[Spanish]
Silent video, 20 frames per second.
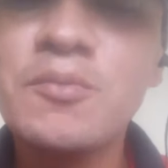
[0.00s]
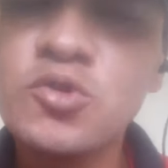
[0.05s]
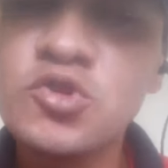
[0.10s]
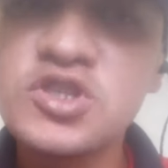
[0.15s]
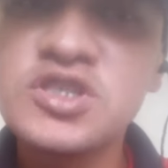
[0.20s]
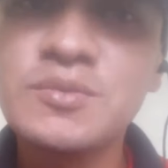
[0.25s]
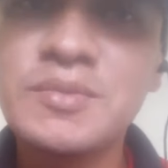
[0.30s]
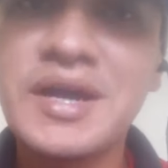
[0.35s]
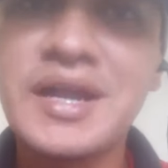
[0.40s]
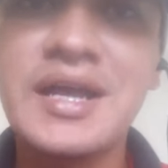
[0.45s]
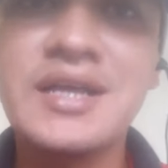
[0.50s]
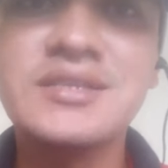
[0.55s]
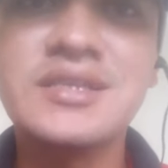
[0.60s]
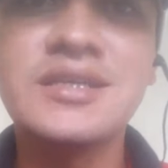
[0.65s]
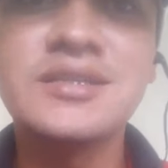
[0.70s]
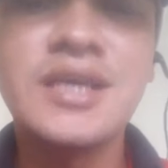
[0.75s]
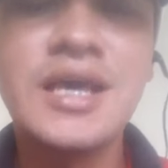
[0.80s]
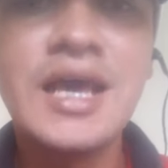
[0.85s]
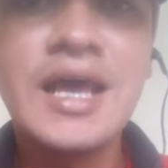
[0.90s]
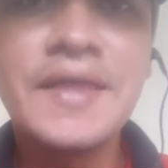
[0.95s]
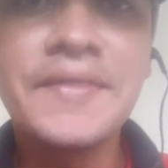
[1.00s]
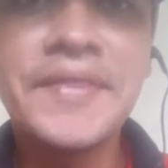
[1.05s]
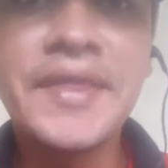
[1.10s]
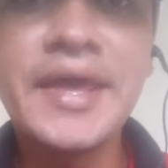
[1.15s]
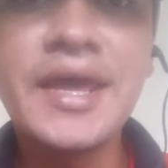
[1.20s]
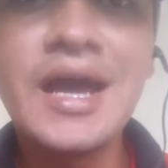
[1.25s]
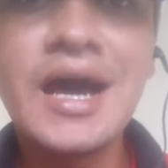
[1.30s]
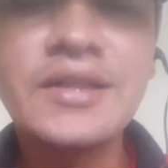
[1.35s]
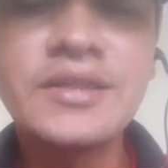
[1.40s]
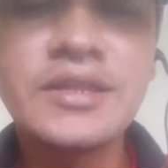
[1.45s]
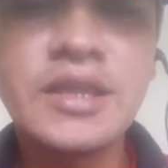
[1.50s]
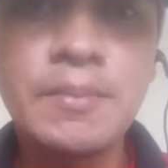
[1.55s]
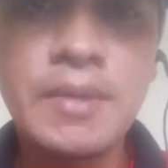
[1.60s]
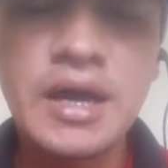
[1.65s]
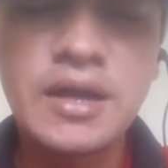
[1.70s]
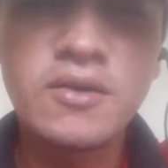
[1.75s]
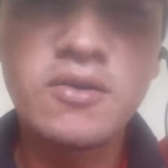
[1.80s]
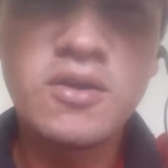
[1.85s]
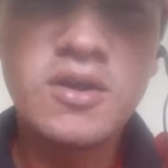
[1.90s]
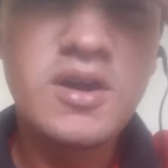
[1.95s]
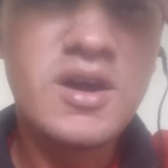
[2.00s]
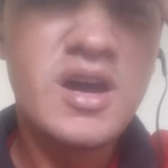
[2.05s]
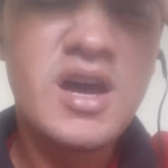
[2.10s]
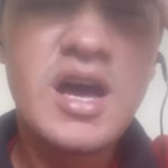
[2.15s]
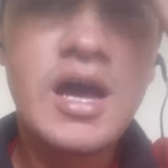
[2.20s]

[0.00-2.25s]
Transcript: Muchísimas gracias de antemano.